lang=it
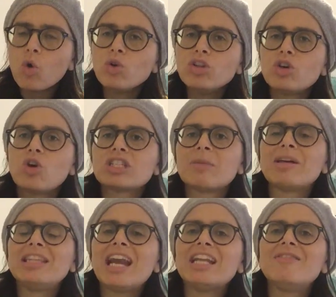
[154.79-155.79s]
ogni cosa
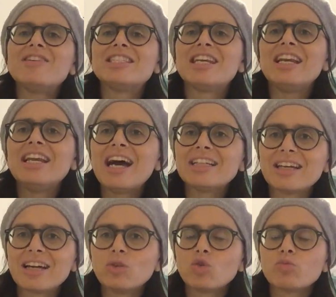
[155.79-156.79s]
materiale deve essere
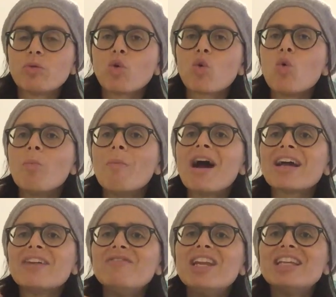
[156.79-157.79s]
legata a Kadosh Baruch Hu,
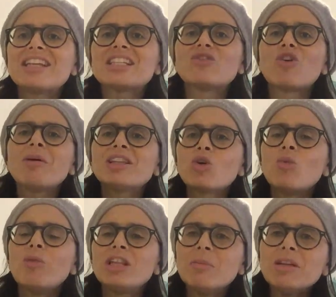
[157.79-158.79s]
ma che viene trasformata
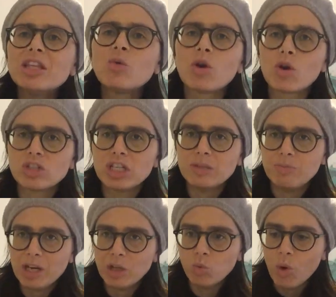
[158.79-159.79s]
completamente in qualcosa di
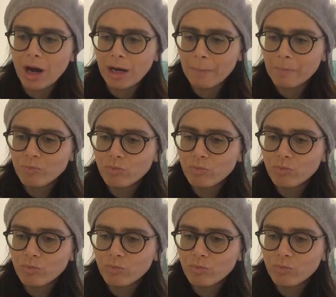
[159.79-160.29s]
spirituale.